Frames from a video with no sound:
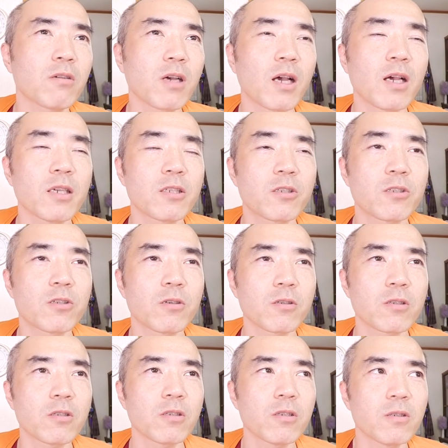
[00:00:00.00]
応褐
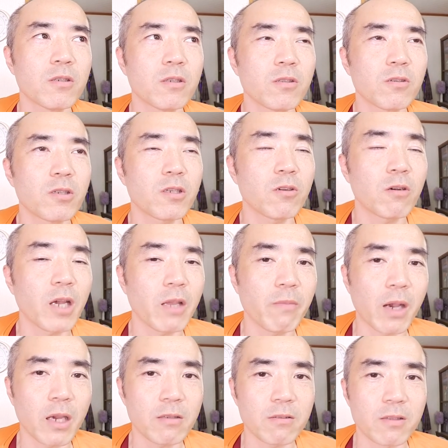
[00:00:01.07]
色の色合い
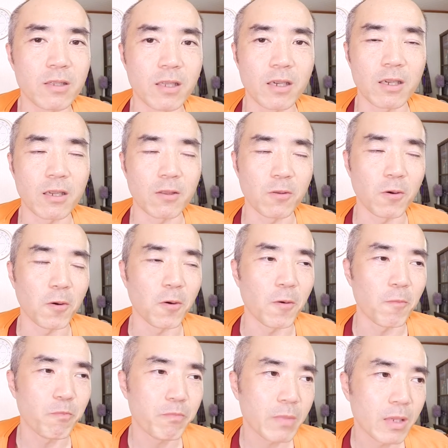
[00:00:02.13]
もあるんだけど、